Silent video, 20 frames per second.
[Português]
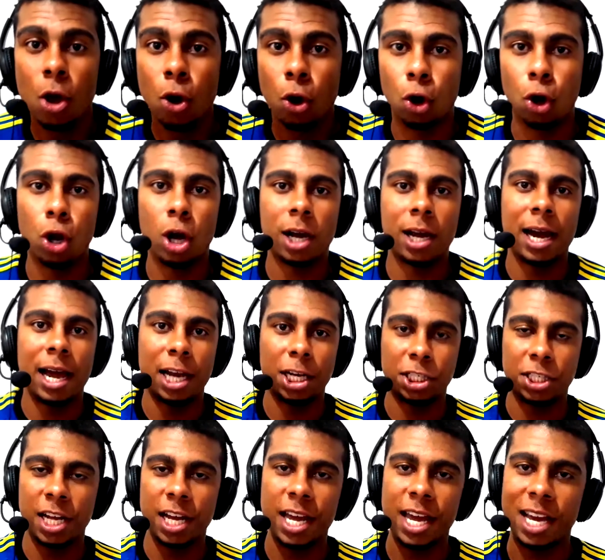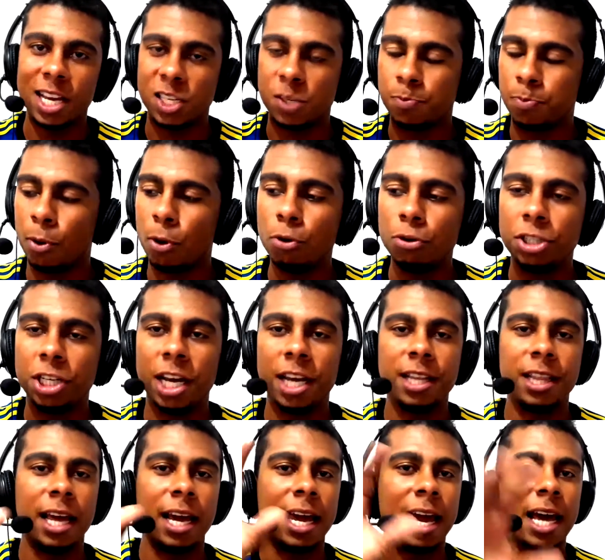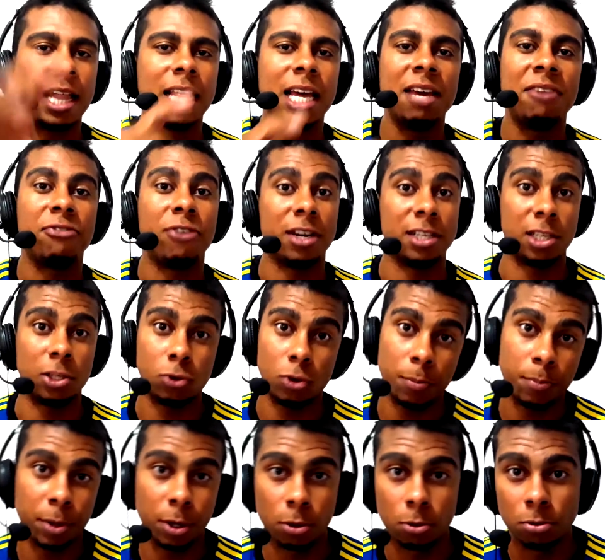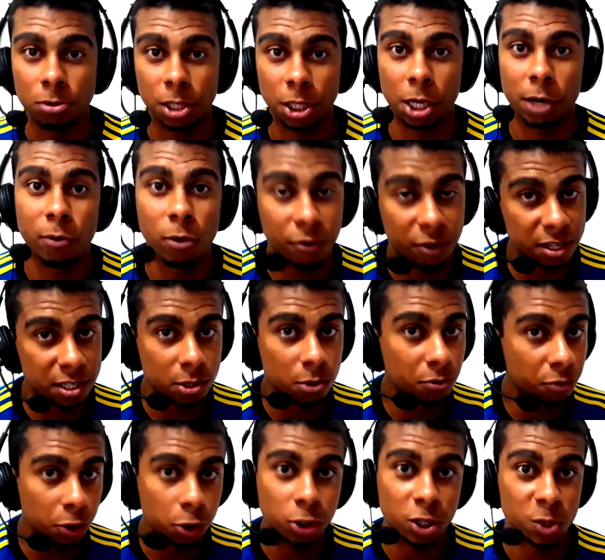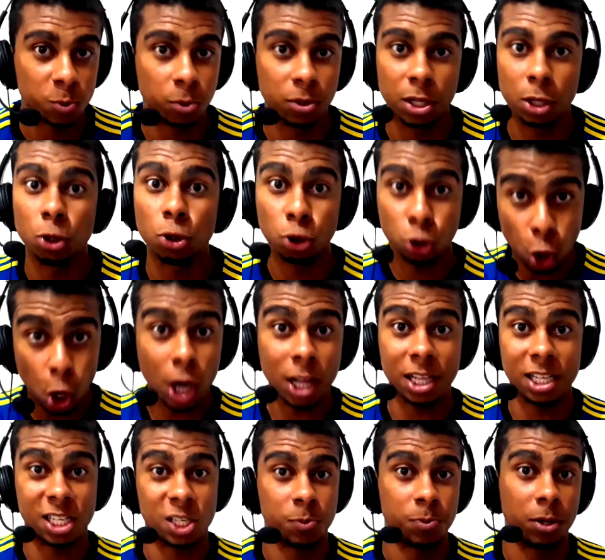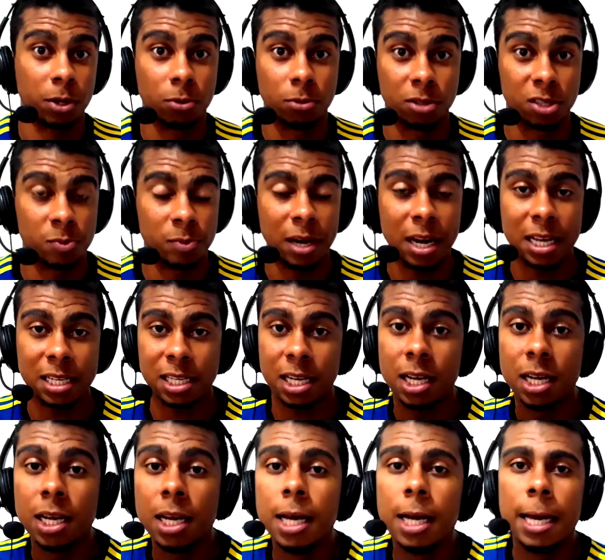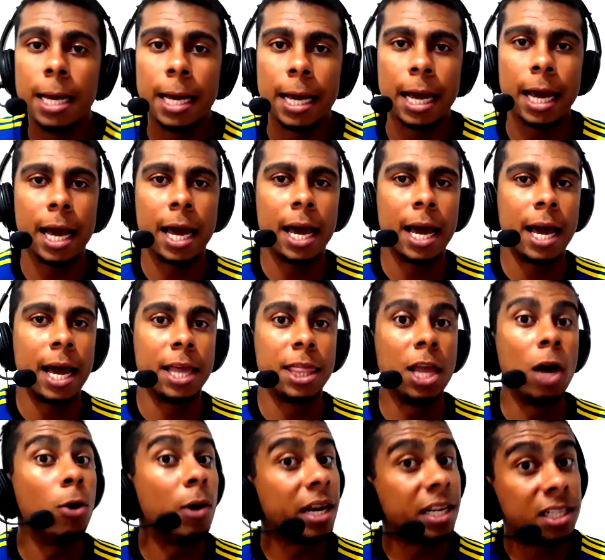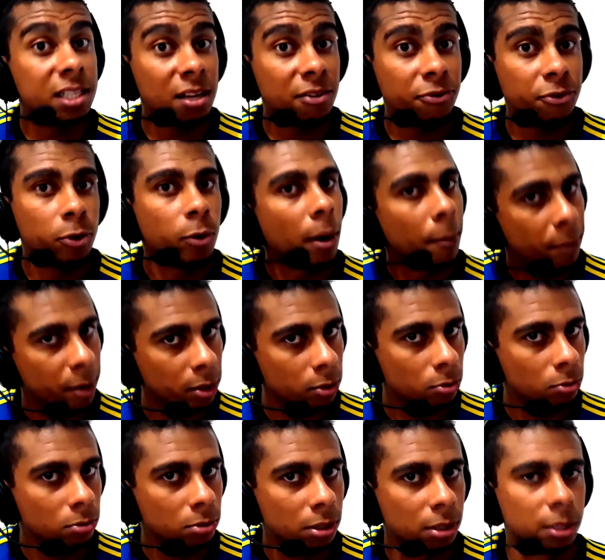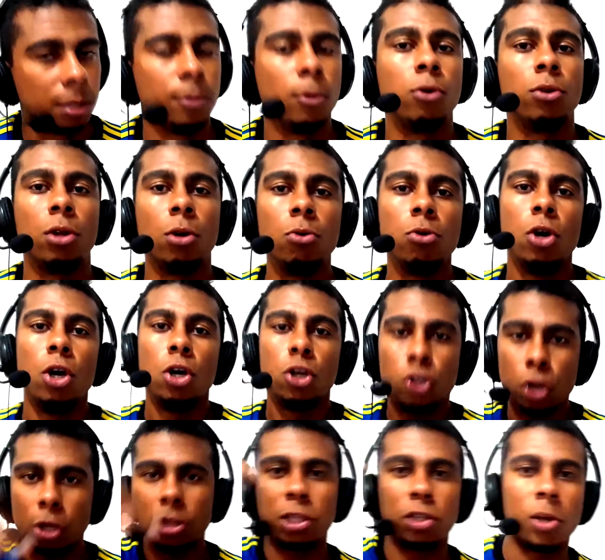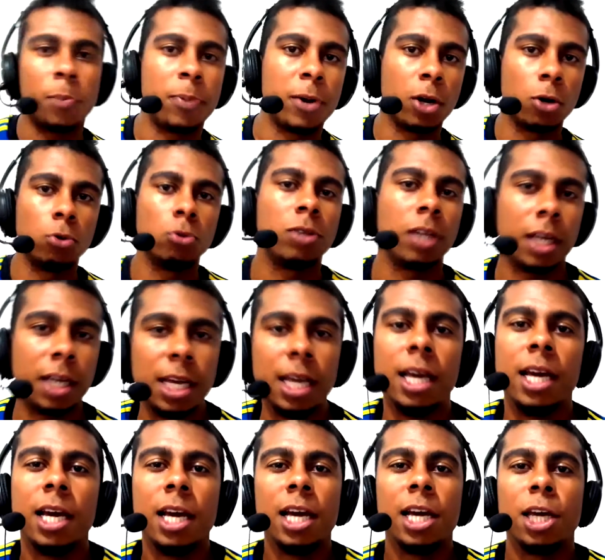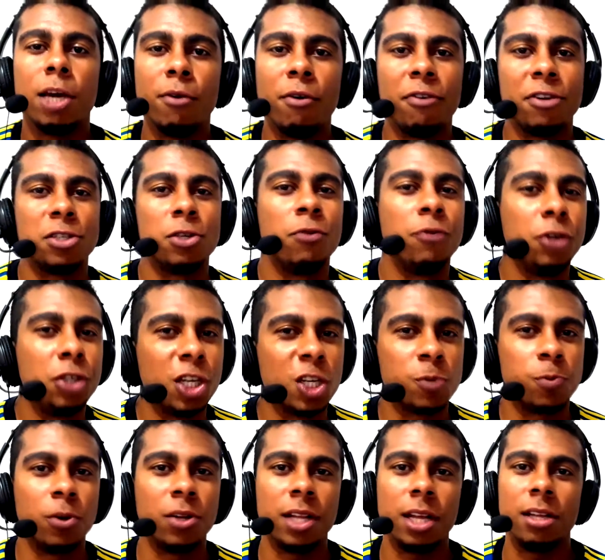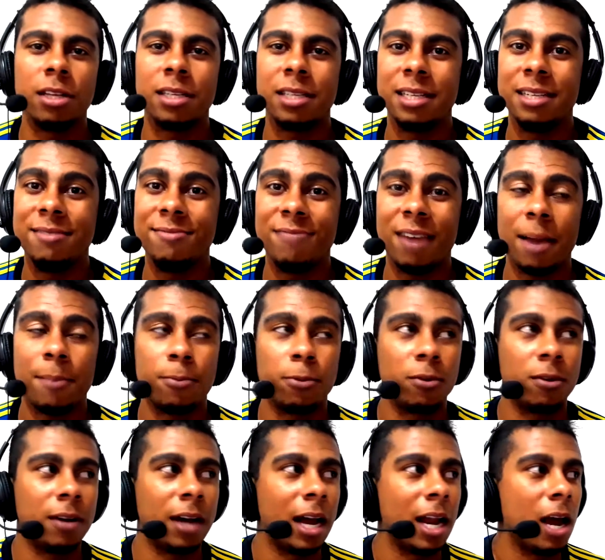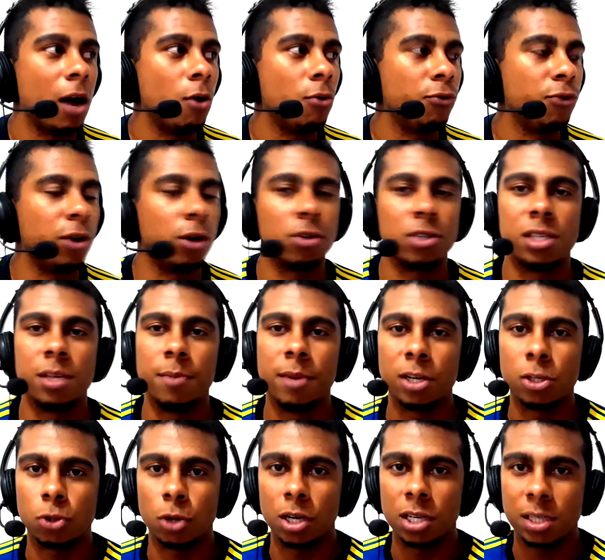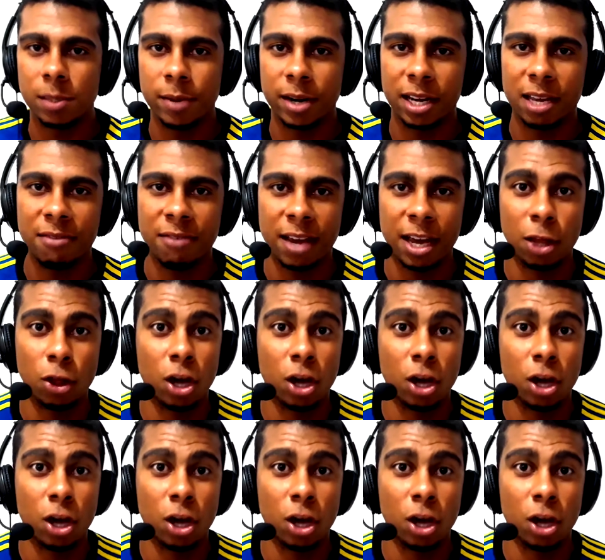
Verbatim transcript: Coloca a hashtag Responde aí Degueda e faça a sua pergunta que eu vou fazer um vídeo respondendo todas as perguntas, beleza? É, não é desafio, é pergunta, tá bom? Então solta sua pergunta aqui que eu vou fazer um vídeo respondendo e vai pro canal final de semana, estourando semana que vem.